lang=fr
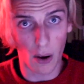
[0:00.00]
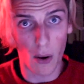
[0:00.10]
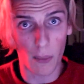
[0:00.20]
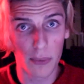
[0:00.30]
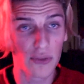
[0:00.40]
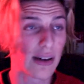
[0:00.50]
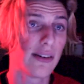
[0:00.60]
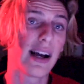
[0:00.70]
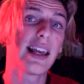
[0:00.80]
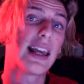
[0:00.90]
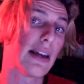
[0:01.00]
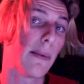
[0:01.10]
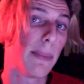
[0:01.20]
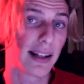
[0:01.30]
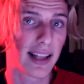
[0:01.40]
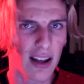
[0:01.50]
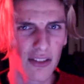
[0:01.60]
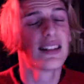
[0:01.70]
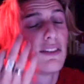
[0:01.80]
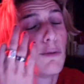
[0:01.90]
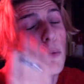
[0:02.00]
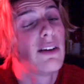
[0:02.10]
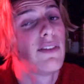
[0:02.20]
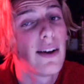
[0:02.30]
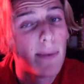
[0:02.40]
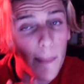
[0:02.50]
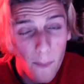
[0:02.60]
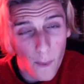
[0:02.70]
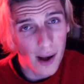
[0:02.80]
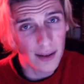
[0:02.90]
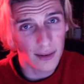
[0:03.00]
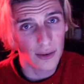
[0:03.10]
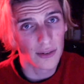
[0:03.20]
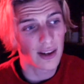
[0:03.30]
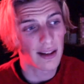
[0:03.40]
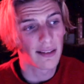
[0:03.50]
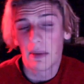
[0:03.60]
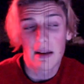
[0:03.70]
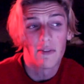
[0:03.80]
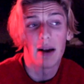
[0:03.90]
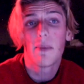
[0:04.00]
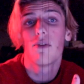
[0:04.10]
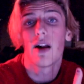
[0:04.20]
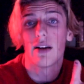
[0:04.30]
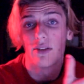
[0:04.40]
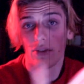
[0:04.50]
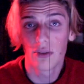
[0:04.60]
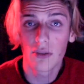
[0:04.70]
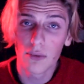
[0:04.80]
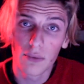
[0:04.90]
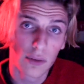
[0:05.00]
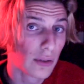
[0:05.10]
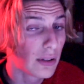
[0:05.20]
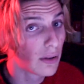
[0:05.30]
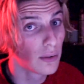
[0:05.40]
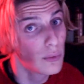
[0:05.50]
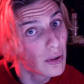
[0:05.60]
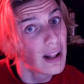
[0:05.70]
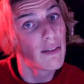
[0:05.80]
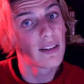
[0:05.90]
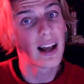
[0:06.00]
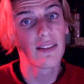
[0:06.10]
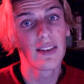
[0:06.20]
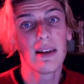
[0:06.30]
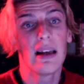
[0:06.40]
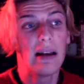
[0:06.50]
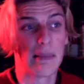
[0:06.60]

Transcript: en bouche à oreille et en partage. Si vous pouvez faire le moindre geste, mais vraiment voilà, juste nous, donner votre avis,